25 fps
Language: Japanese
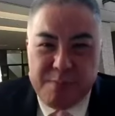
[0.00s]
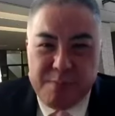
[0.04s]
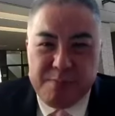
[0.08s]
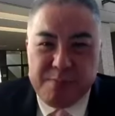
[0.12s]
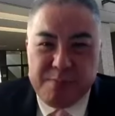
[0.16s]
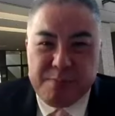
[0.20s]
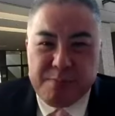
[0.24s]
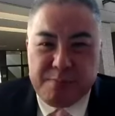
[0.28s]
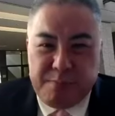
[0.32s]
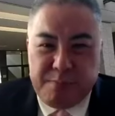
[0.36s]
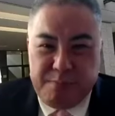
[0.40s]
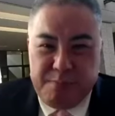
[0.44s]

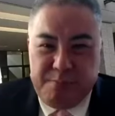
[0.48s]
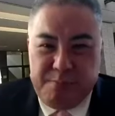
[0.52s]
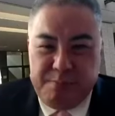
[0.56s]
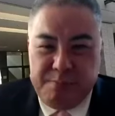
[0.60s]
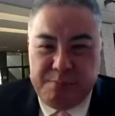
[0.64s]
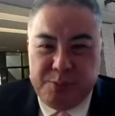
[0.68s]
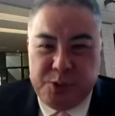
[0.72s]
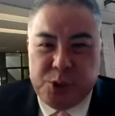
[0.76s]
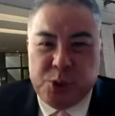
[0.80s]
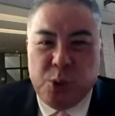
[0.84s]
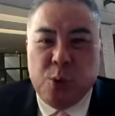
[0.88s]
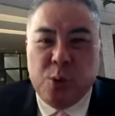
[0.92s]
うん、
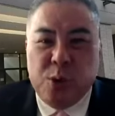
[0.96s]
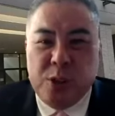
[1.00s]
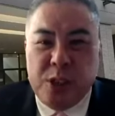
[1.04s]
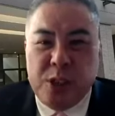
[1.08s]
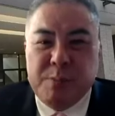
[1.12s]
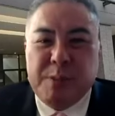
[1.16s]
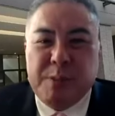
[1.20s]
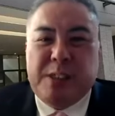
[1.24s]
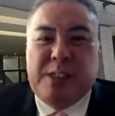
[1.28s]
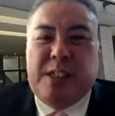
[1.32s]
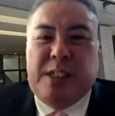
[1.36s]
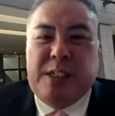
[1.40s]
将軍
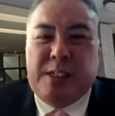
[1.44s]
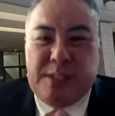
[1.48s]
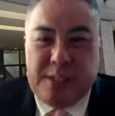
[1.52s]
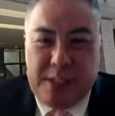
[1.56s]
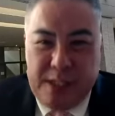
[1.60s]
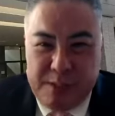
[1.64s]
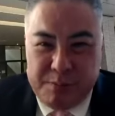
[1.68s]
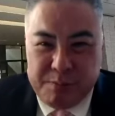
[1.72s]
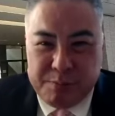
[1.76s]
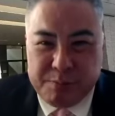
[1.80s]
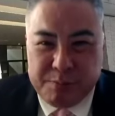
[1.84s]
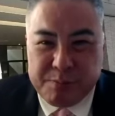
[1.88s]
にまでなっ
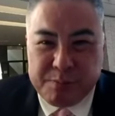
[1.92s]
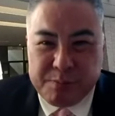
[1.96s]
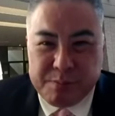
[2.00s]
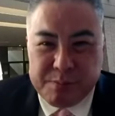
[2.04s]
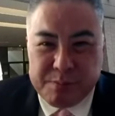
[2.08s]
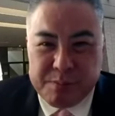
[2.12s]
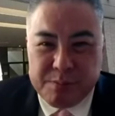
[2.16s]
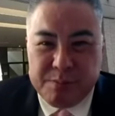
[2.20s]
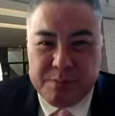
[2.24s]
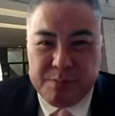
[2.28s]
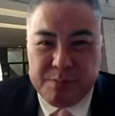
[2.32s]
た。なった。